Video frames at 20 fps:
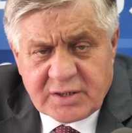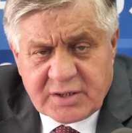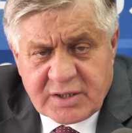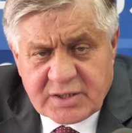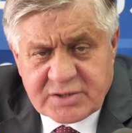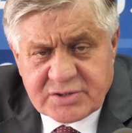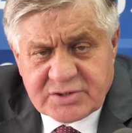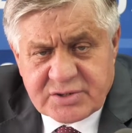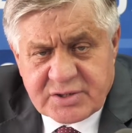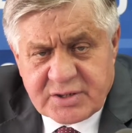a
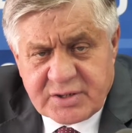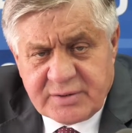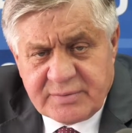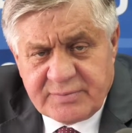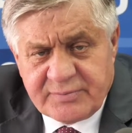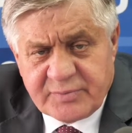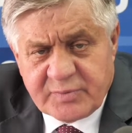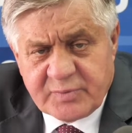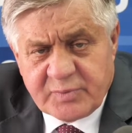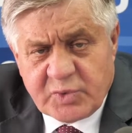także
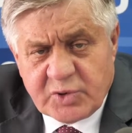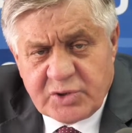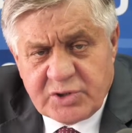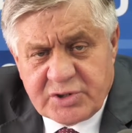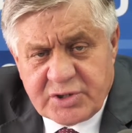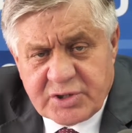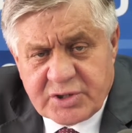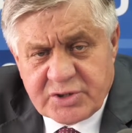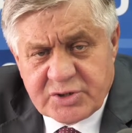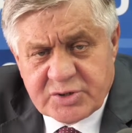
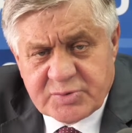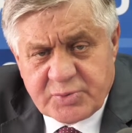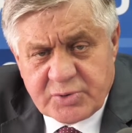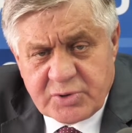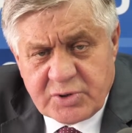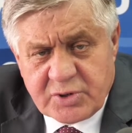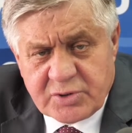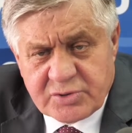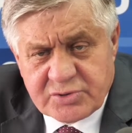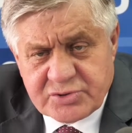polityki
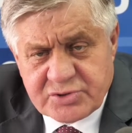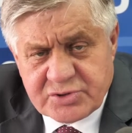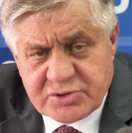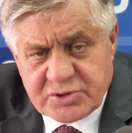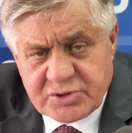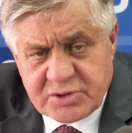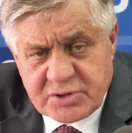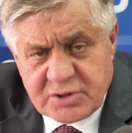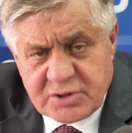spójności.